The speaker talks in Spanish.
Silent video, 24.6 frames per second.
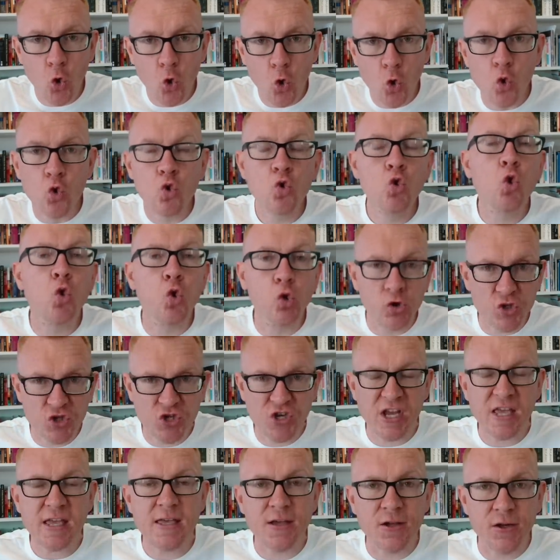un
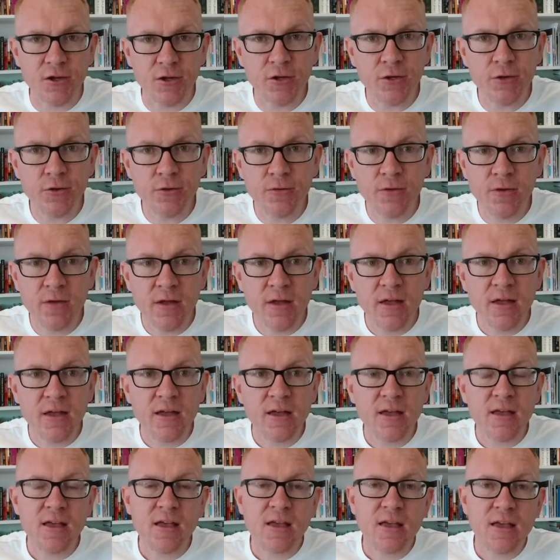cuchillo
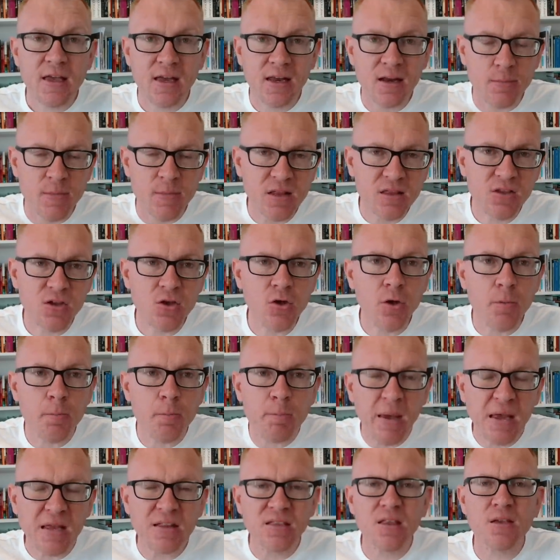y le metió
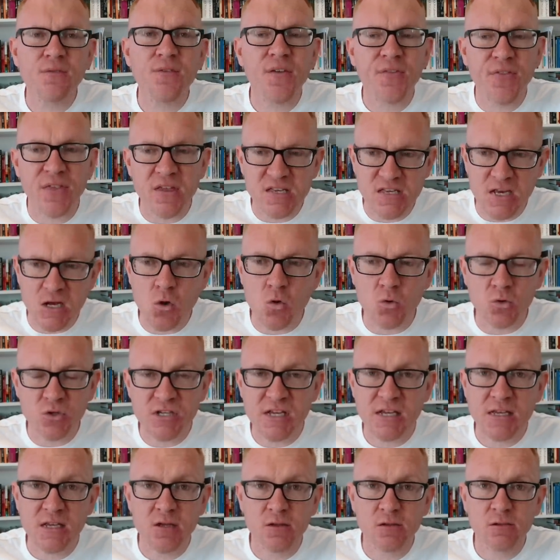20 veces el
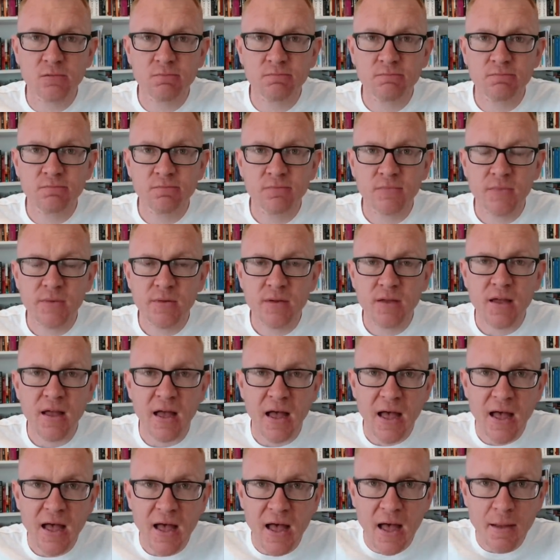cuchillo,
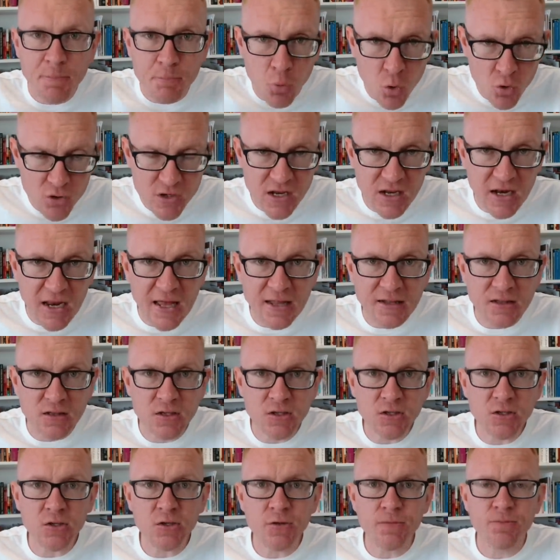
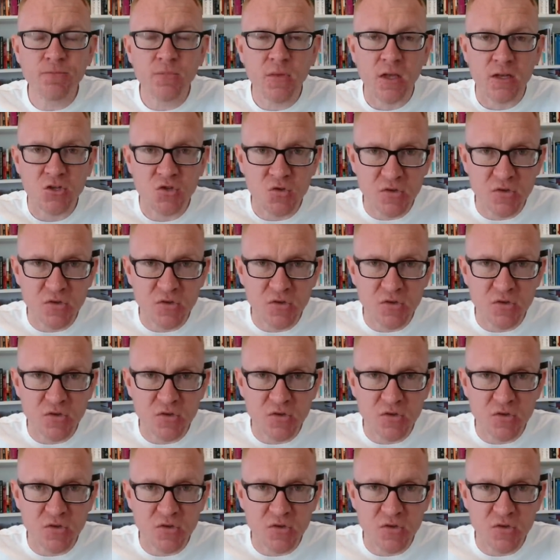apuñalando a su